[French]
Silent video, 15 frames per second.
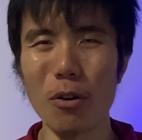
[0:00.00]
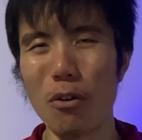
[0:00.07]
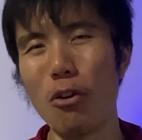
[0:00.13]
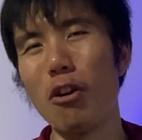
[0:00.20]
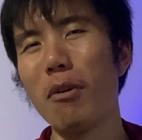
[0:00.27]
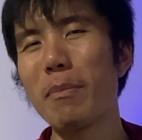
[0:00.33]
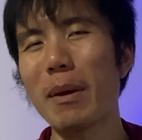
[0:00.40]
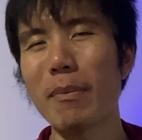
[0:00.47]
le
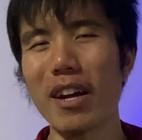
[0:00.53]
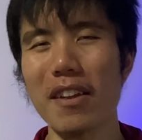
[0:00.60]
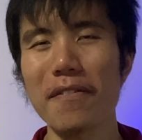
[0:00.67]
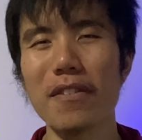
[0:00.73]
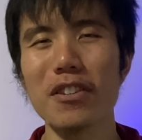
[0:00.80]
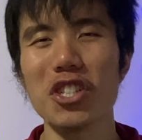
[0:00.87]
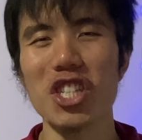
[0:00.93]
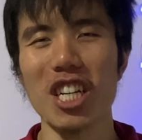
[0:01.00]
même
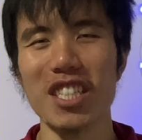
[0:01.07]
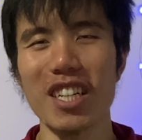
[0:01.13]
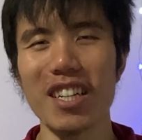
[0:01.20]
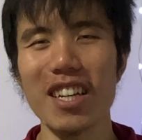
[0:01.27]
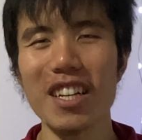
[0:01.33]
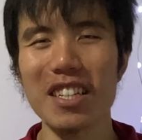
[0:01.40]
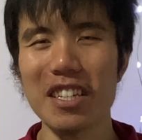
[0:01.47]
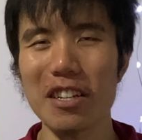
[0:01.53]
iPhone chaque
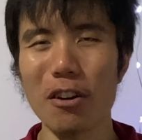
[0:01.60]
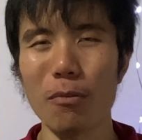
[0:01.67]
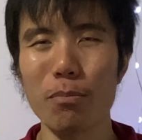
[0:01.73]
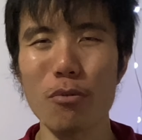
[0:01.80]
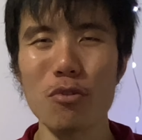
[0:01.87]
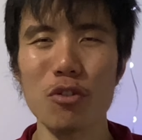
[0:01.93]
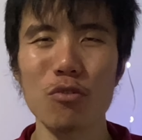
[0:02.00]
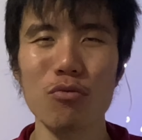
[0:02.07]
année qui en
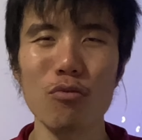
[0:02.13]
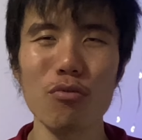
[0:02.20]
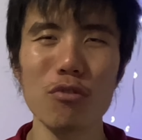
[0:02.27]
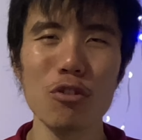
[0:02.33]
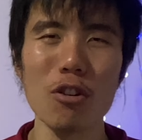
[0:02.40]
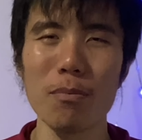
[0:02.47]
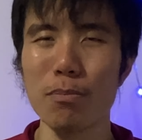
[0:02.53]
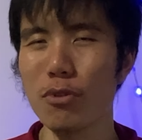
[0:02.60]
plus coûte
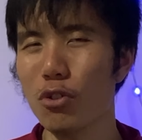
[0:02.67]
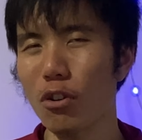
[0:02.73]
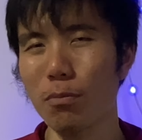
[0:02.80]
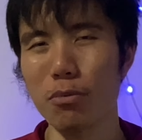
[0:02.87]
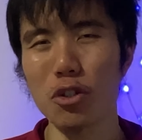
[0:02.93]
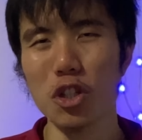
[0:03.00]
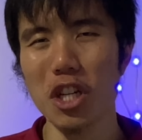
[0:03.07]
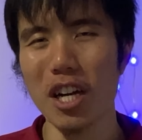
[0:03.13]
de plus en plus
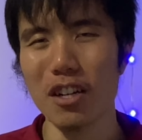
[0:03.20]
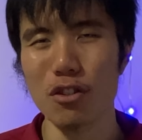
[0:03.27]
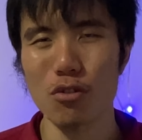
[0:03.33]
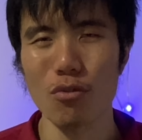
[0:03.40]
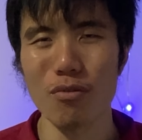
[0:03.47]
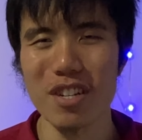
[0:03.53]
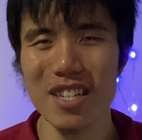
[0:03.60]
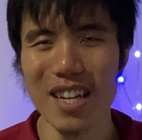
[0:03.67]
cher selon
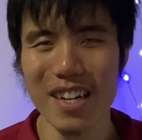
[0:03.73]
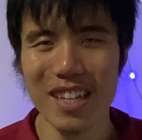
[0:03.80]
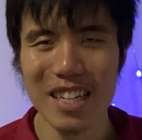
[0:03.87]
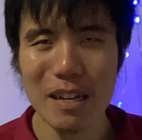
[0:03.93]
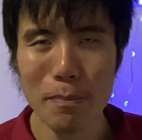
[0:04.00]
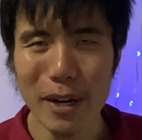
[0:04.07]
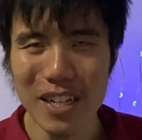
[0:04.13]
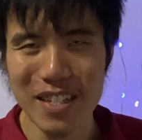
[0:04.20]
les années qui
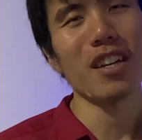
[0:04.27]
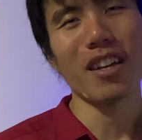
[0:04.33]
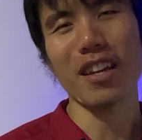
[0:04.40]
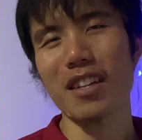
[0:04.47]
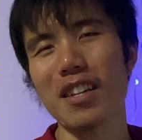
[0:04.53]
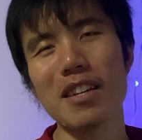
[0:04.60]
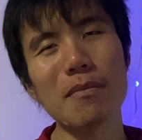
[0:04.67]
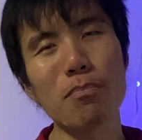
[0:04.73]
passent et
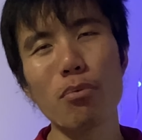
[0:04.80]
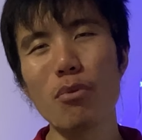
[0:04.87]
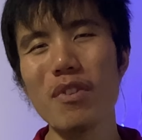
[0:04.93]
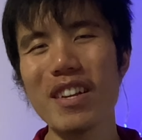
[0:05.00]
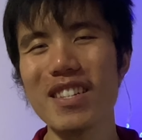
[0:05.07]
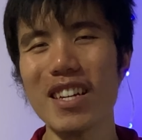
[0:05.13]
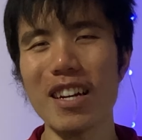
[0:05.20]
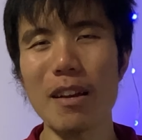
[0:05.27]
qui plus
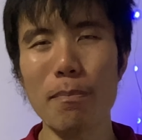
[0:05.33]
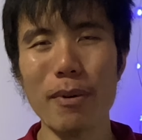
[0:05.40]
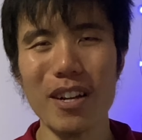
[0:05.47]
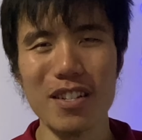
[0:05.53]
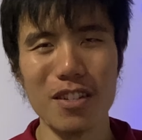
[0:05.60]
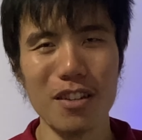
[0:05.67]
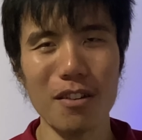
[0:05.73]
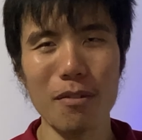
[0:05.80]
les années
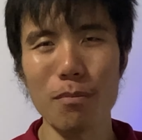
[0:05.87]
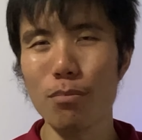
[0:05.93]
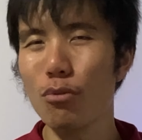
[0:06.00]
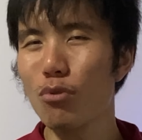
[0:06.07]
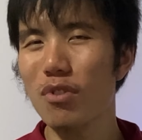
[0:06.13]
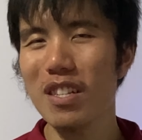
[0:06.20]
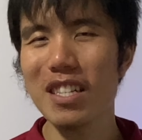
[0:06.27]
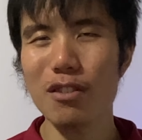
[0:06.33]
passent,
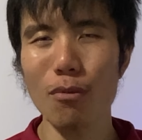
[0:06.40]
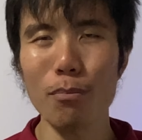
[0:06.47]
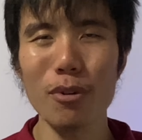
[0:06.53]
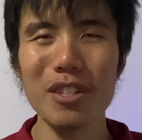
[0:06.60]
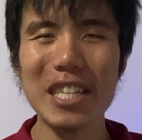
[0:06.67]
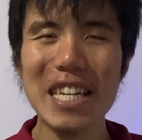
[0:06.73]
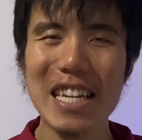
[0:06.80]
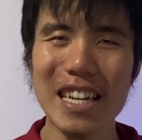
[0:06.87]
plus ils sont
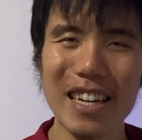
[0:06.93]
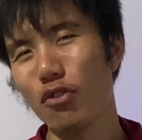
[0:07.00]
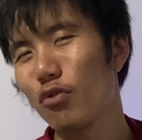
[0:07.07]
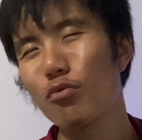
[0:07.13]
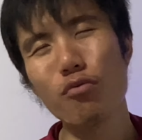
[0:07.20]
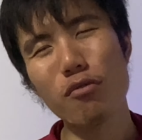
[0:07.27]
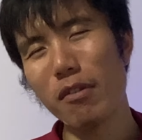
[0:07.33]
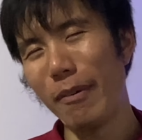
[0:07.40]
buggés. Du
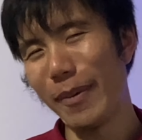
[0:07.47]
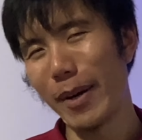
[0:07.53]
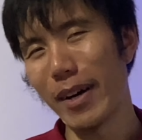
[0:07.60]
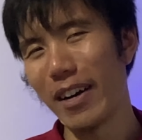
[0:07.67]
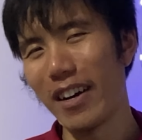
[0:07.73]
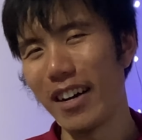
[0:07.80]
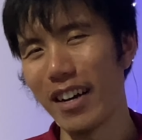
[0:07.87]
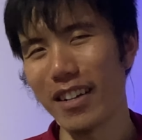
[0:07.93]
coup, euh,
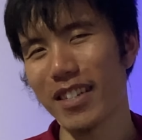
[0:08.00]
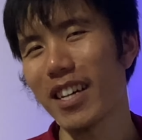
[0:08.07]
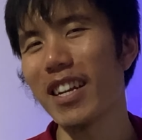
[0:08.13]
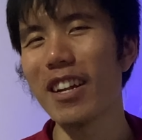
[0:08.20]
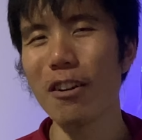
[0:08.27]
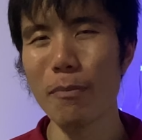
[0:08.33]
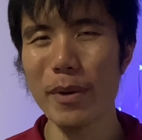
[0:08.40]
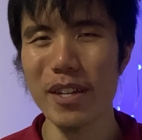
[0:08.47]
bah, quel est
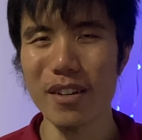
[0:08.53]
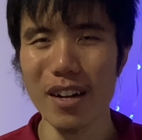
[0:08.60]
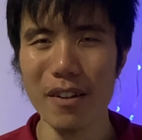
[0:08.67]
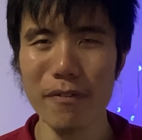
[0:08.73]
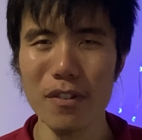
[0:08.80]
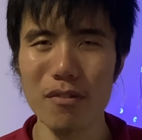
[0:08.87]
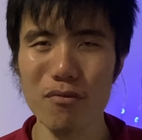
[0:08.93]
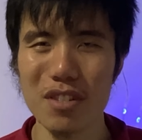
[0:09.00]
le meilleur
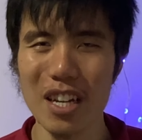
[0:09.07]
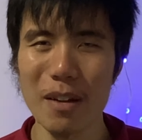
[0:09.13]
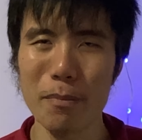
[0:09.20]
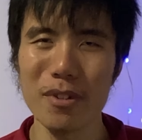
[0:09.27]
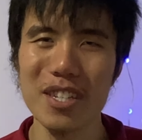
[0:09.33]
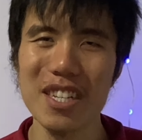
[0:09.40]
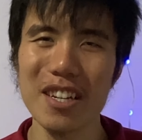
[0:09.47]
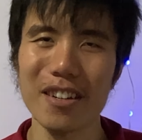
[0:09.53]
iPhone vous allez me
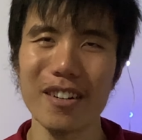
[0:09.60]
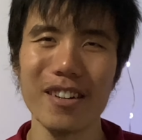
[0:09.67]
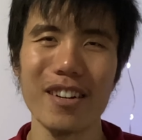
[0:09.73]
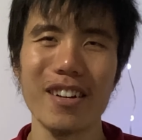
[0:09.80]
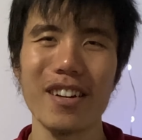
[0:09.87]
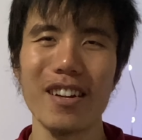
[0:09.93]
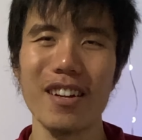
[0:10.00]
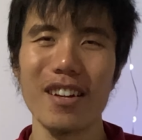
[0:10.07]
dire
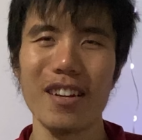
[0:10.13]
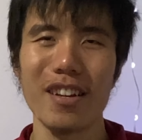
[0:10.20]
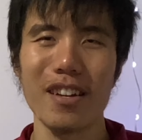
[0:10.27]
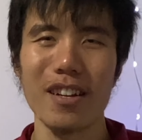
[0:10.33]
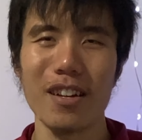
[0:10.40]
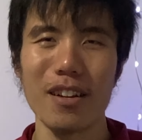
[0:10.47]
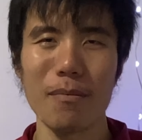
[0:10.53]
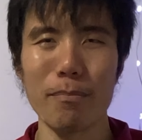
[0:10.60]

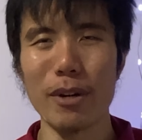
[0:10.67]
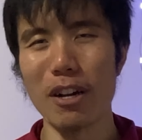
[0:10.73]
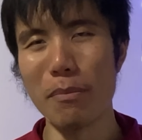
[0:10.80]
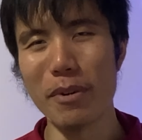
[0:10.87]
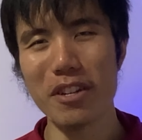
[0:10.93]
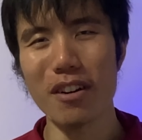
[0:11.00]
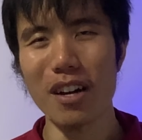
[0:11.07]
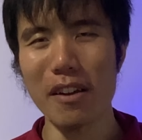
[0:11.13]
Pas bah, Le
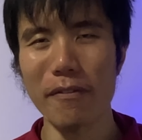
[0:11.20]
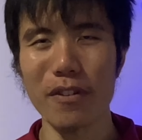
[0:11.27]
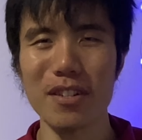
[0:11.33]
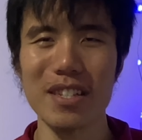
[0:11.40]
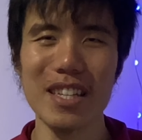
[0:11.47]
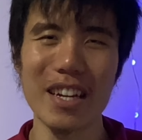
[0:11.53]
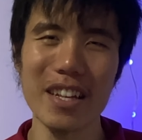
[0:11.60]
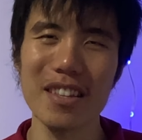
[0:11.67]
meilleur iPhone
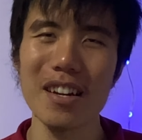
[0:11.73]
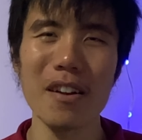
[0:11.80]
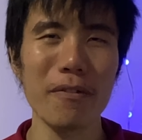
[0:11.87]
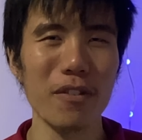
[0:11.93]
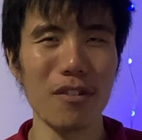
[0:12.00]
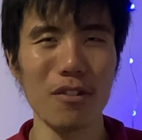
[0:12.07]
c'est les téléphones